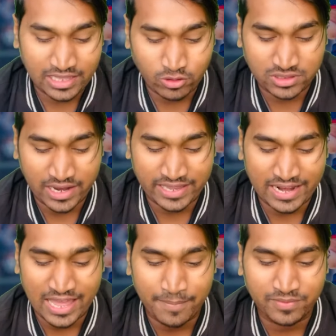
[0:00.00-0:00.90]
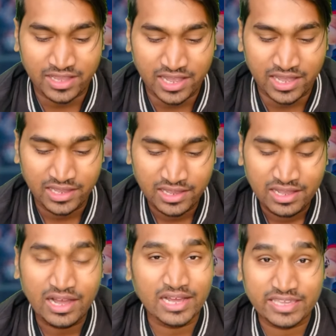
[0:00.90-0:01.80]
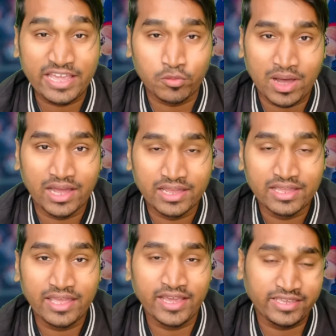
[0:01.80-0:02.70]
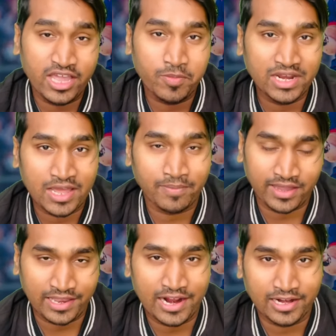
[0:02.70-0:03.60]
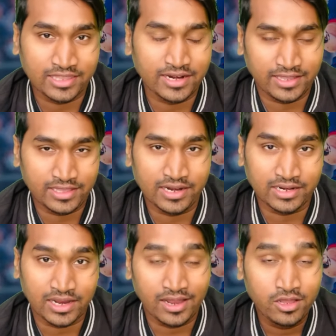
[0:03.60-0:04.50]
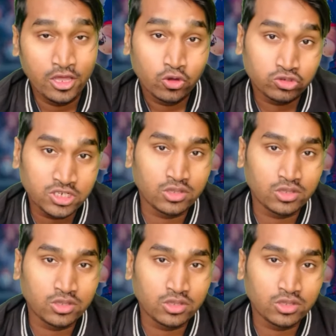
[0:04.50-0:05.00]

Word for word: था उसका क्या नाम था आ, किंगमा एक किंगमा नाम के खिलाड़ी था नेदरलैंड का उसने